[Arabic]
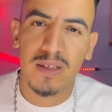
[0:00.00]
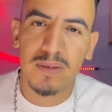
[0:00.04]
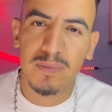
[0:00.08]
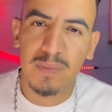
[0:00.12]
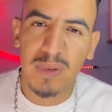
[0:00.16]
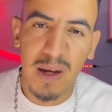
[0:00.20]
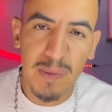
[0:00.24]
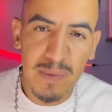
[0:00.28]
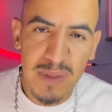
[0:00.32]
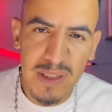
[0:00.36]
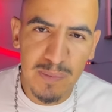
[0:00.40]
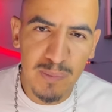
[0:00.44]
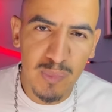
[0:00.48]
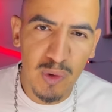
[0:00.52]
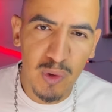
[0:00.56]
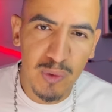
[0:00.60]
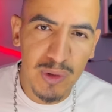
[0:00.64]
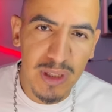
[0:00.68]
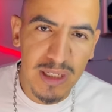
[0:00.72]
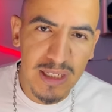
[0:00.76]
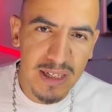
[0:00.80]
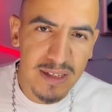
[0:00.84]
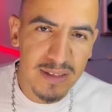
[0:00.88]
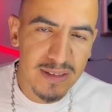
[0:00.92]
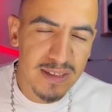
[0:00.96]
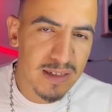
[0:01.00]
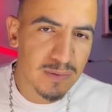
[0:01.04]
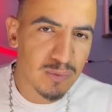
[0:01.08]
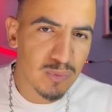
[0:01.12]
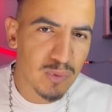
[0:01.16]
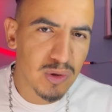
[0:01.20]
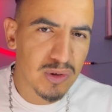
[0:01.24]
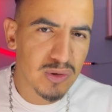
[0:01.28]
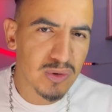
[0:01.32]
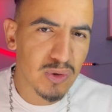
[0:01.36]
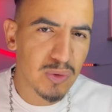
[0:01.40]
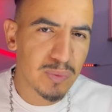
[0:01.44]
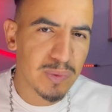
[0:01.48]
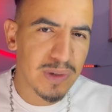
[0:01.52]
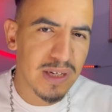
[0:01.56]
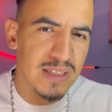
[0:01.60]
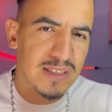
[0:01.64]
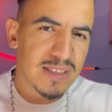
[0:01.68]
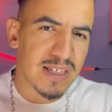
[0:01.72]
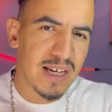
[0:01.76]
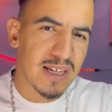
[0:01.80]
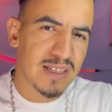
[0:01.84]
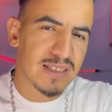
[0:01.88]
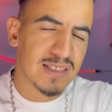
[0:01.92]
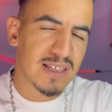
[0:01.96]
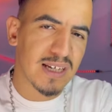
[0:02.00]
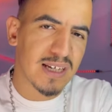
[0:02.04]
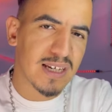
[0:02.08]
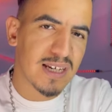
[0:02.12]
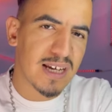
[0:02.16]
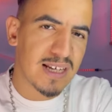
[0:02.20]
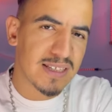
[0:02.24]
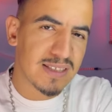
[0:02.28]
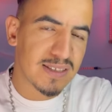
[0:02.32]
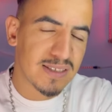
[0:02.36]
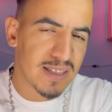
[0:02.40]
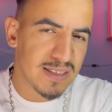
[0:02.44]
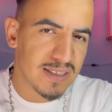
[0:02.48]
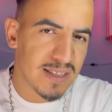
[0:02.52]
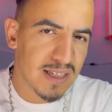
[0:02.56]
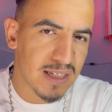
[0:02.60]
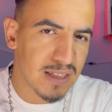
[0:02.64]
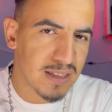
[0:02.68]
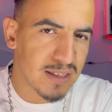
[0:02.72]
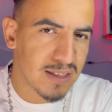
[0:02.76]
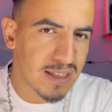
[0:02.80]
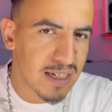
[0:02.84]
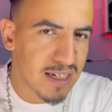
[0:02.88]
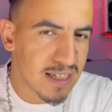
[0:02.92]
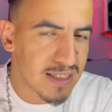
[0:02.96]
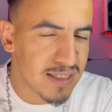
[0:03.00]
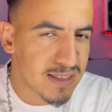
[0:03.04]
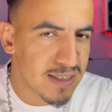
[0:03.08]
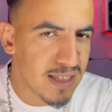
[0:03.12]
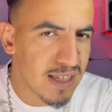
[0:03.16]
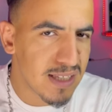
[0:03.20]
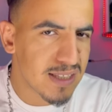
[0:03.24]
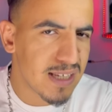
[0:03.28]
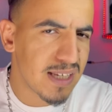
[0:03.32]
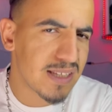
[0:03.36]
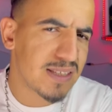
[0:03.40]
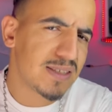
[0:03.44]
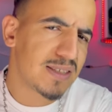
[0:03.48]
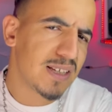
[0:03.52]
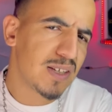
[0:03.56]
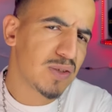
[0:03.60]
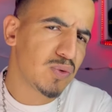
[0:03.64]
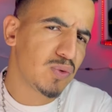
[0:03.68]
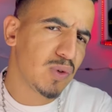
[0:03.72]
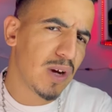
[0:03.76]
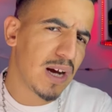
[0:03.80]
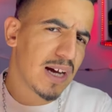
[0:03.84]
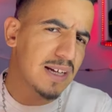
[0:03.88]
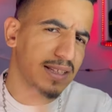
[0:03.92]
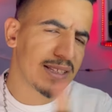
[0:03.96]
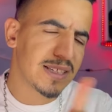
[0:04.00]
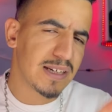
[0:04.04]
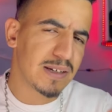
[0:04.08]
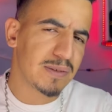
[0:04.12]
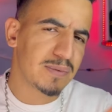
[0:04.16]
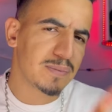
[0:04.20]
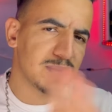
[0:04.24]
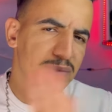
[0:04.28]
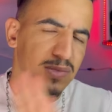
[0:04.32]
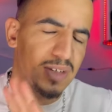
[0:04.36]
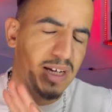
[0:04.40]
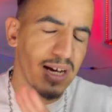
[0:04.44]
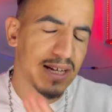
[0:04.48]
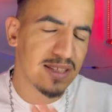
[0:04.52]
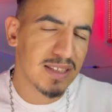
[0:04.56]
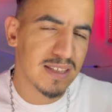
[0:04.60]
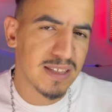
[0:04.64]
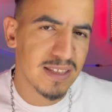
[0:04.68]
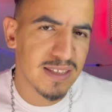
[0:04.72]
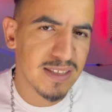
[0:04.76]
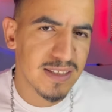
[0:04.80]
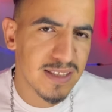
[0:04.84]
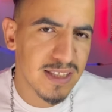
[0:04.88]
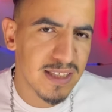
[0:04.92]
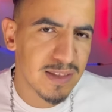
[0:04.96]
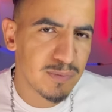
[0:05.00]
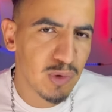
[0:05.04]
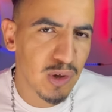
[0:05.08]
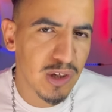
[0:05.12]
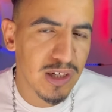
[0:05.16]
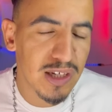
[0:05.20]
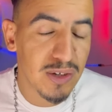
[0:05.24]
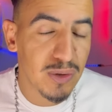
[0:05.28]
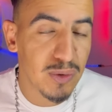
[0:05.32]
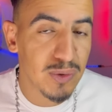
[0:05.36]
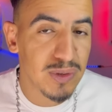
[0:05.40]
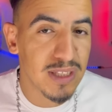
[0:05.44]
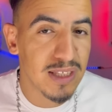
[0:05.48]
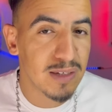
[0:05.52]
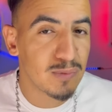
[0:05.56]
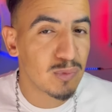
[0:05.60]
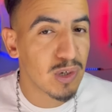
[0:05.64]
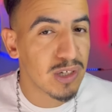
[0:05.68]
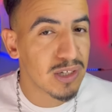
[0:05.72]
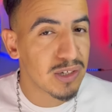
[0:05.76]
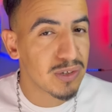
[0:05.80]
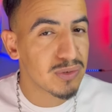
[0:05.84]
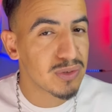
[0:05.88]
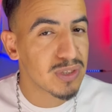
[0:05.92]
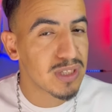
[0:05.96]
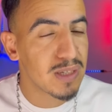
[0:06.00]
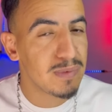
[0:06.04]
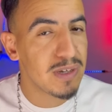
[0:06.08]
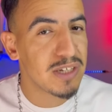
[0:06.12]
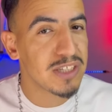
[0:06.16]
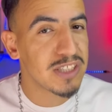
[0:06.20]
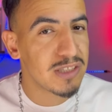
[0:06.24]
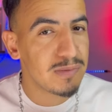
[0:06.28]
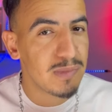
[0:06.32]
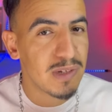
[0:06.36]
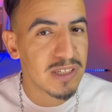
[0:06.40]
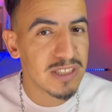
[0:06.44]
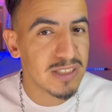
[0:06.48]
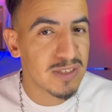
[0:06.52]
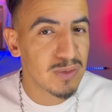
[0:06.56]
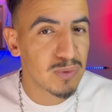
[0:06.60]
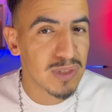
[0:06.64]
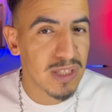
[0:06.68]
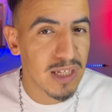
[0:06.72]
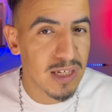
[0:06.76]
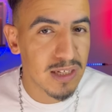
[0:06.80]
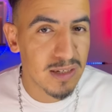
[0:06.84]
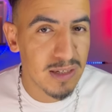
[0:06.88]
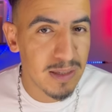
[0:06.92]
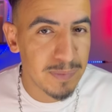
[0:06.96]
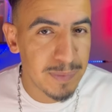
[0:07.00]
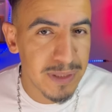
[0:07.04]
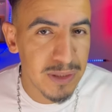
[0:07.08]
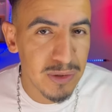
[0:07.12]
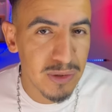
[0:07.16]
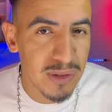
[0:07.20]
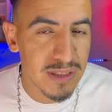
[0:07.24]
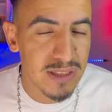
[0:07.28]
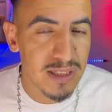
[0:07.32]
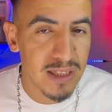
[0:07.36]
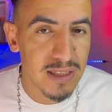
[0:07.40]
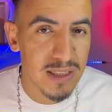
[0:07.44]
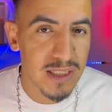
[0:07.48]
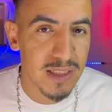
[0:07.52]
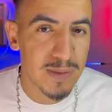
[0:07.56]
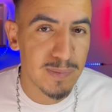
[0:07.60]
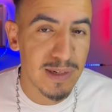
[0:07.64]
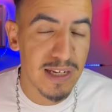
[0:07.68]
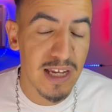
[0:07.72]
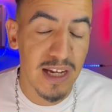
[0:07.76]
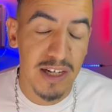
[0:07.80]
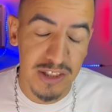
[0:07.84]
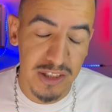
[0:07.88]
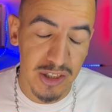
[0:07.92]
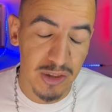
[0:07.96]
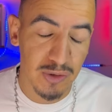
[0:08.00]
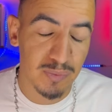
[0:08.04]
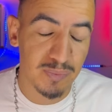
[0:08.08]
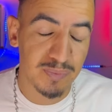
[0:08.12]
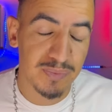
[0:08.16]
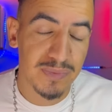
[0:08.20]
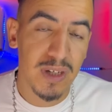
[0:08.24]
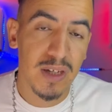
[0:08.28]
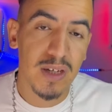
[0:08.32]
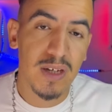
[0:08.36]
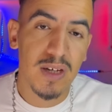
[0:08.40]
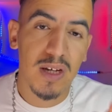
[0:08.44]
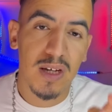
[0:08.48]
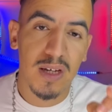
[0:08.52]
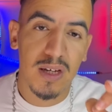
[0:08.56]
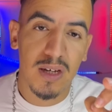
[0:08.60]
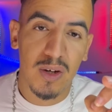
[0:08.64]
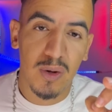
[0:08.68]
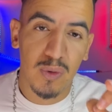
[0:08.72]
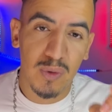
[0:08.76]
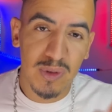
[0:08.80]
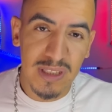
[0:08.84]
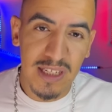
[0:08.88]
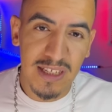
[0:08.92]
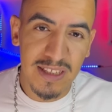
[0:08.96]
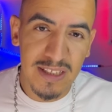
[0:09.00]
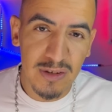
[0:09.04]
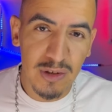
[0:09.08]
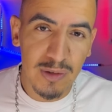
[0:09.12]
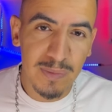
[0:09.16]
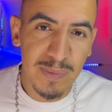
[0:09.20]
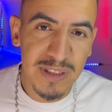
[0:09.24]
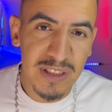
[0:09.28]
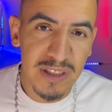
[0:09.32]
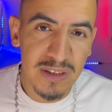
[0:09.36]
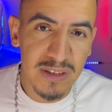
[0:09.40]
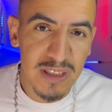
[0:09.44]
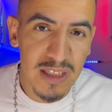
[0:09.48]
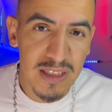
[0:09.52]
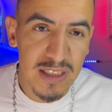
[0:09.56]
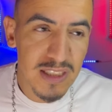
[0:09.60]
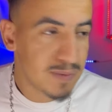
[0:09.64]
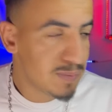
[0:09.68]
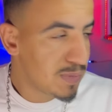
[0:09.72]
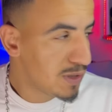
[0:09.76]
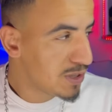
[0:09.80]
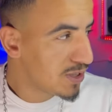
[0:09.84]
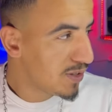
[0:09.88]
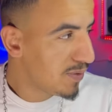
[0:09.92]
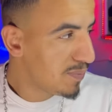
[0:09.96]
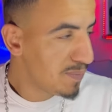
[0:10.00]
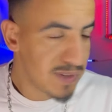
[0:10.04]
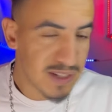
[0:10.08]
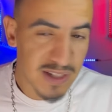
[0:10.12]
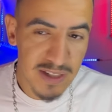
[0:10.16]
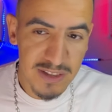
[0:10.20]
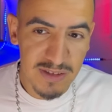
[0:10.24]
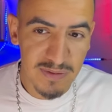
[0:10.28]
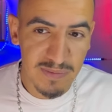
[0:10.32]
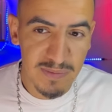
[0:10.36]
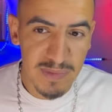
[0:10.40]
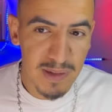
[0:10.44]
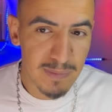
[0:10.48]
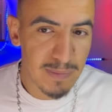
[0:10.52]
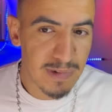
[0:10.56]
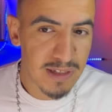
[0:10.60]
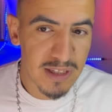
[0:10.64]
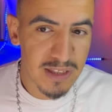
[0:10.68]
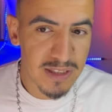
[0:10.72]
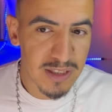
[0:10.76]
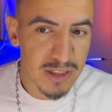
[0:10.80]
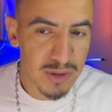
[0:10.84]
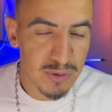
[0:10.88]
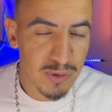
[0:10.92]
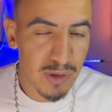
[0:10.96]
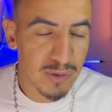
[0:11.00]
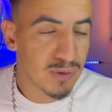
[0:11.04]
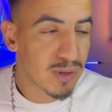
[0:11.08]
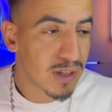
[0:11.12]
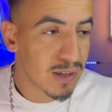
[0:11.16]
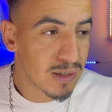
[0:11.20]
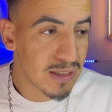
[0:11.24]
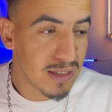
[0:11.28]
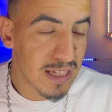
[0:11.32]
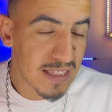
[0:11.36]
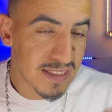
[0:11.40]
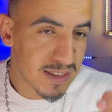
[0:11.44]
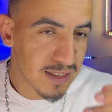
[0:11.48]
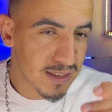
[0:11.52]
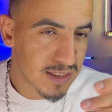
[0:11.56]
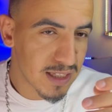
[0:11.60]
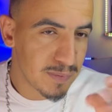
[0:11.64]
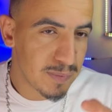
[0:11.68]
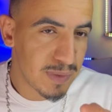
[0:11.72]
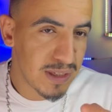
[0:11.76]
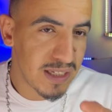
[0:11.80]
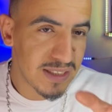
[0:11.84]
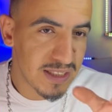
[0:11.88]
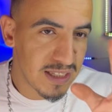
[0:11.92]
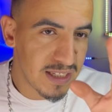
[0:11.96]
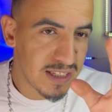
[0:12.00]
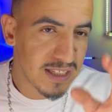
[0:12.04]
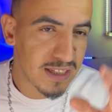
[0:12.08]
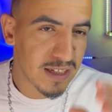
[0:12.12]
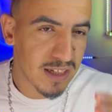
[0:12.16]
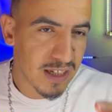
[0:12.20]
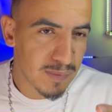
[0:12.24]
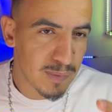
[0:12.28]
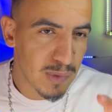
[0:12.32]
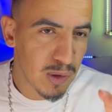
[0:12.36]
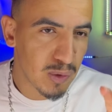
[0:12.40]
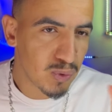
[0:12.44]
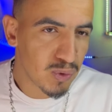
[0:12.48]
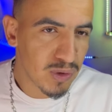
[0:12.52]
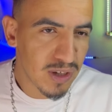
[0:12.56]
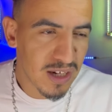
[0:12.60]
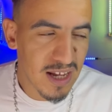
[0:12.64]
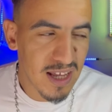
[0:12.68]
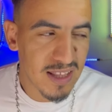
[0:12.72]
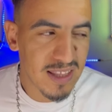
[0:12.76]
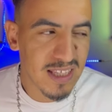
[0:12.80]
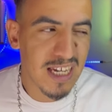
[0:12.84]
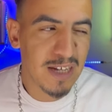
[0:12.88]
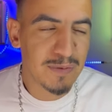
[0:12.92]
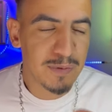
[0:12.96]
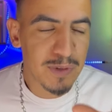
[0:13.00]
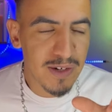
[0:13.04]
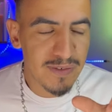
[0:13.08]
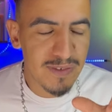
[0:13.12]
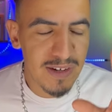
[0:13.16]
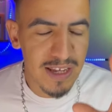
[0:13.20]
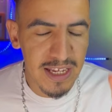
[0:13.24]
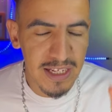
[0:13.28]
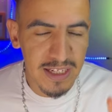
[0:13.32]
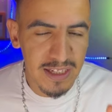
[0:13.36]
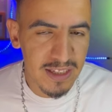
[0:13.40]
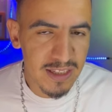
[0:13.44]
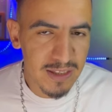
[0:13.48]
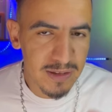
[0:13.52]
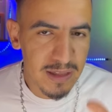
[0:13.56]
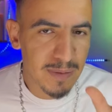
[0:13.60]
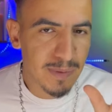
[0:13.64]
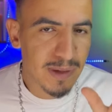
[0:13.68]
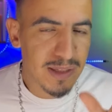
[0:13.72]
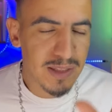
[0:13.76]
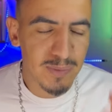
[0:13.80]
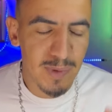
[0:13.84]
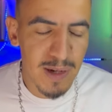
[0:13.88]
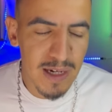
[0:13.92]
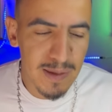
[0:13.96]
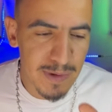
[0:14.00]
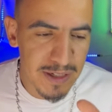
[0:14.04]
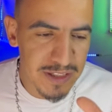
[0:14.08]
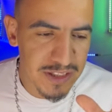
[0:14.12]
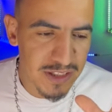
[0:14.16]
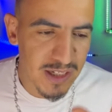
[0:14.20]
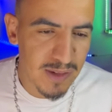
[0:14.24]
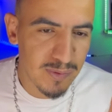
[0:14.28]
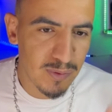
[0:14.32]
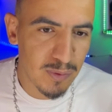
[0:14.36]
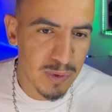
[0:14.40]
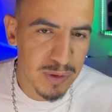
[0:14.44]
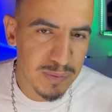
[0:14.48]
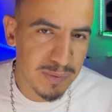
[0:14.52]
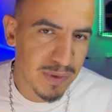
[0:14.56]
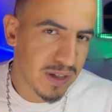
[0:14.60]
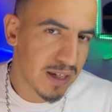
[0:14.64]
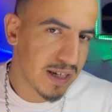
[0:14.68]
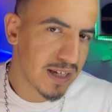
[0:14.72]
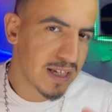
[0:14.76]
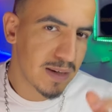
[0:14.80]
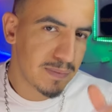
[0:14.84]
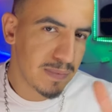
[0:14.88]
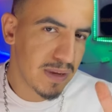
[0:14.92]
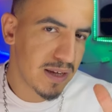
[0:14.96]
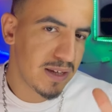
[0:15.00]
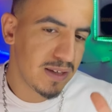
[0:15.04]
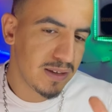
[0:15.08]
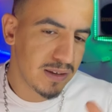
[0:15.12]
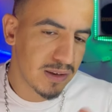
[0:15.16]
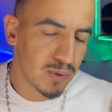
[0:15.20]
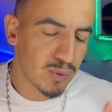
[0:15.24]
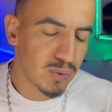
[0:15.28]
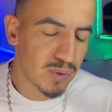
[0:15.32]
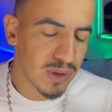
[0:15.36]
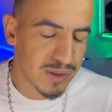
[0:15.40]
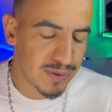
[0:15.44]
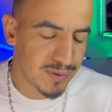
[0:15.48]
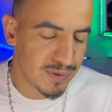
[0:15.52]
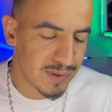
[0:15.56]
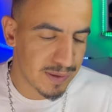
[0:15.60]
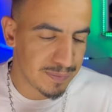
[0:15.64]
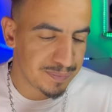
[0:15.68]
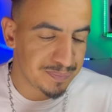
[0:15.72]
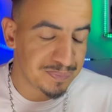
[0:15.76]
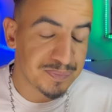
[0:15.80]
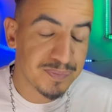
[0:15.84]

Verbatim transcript: بقى متبعو داك داك مول الطوموبيلات جالس هكا عساس داك داك العساس عساس وحاضر حاضر داك السيد مول الكروسه داك مول الكروسه ماشي ماشي توصل للفيديو ديال الزبل حاشاكم وصح هذاك البيديو ديال الزبل شاف منا شاف منا لقاش شي واحد داك الاساس كان بعيد عليه هنا كما لك حاضي غير طرف العين يعني دابا راسي بحال ما شايفو باش ما يخينا ما يتنواش فيه